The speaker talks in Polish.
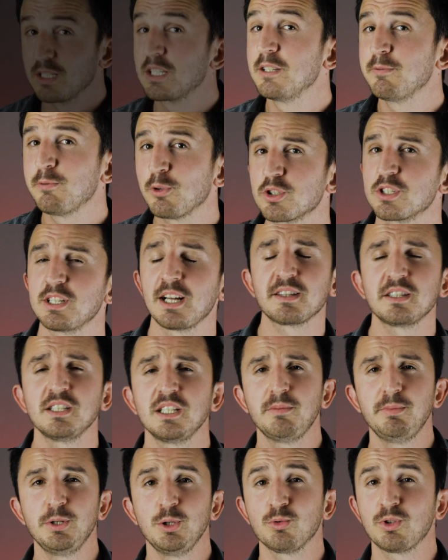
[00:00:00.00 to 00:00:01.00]
Gdy w
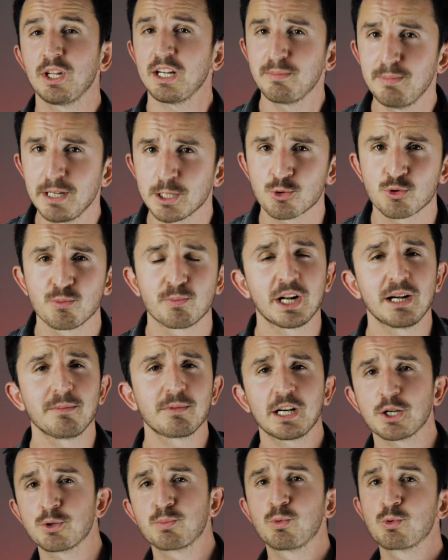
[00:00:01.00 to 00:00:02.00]
ostatnich minutach meczu
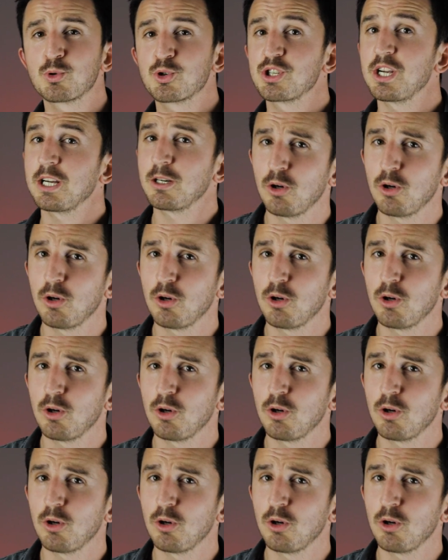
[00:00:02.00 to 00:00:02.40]
bramkarz puszcza